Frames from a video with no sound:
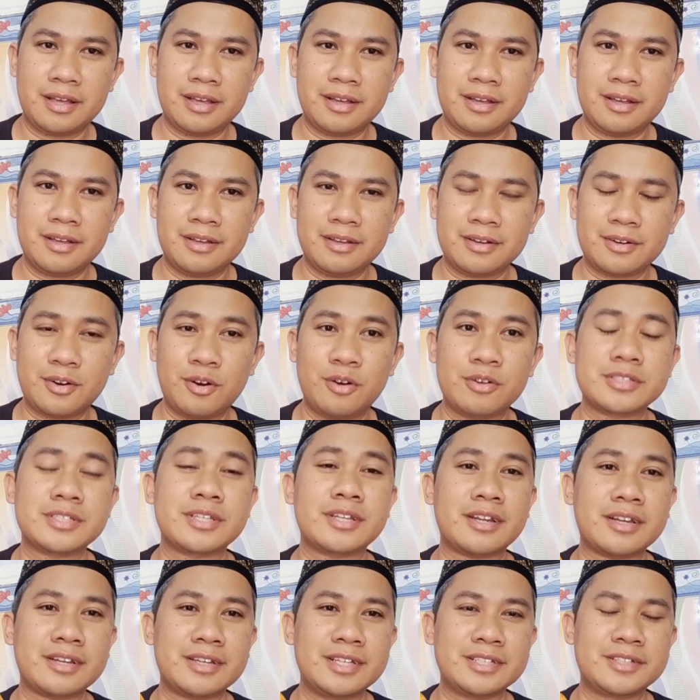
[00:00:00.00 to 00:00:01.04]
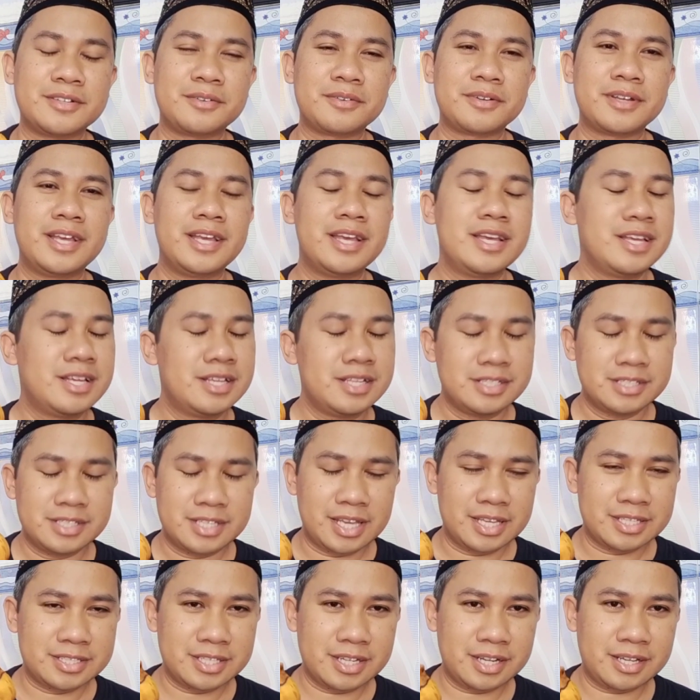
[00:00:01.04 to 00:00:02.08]
kok serak gitu. Saya
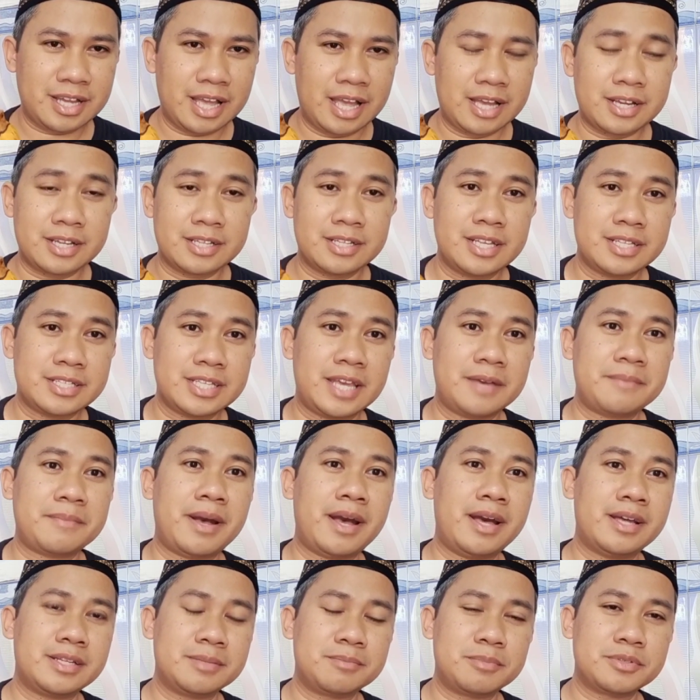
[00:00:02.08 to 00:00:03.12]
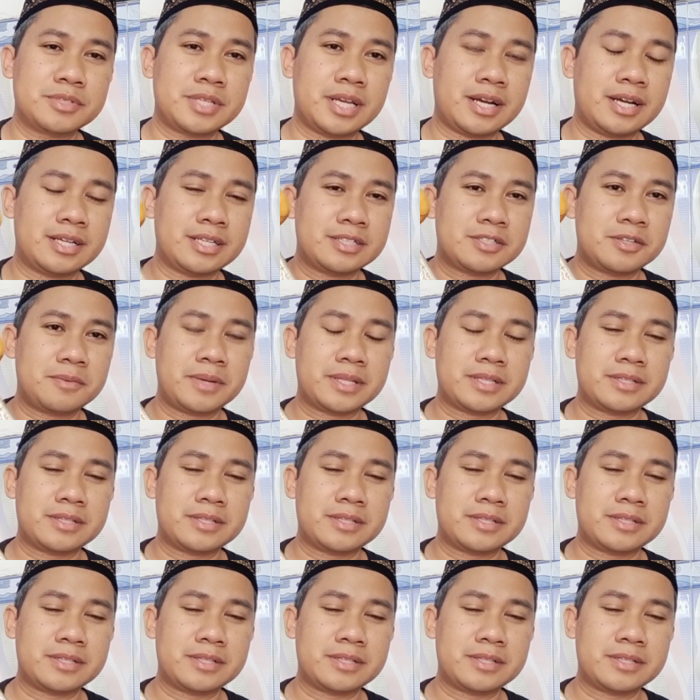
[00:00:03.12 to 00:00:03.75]
serak akhirnya saya mahari pusakanya sobat.